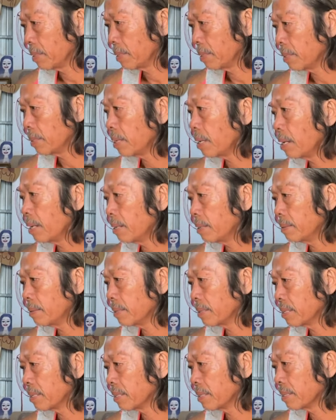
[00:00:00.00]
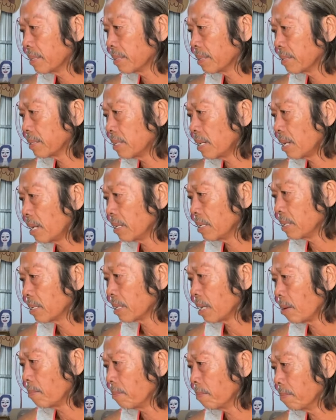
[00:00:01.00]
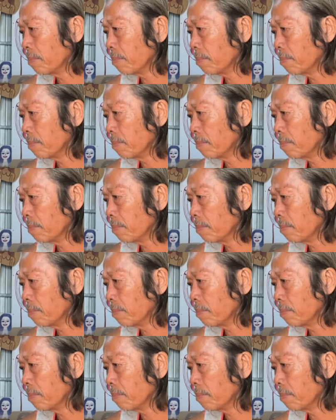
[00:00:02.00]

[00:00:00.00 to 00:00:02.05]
nhớ rồi có hai vợ chồng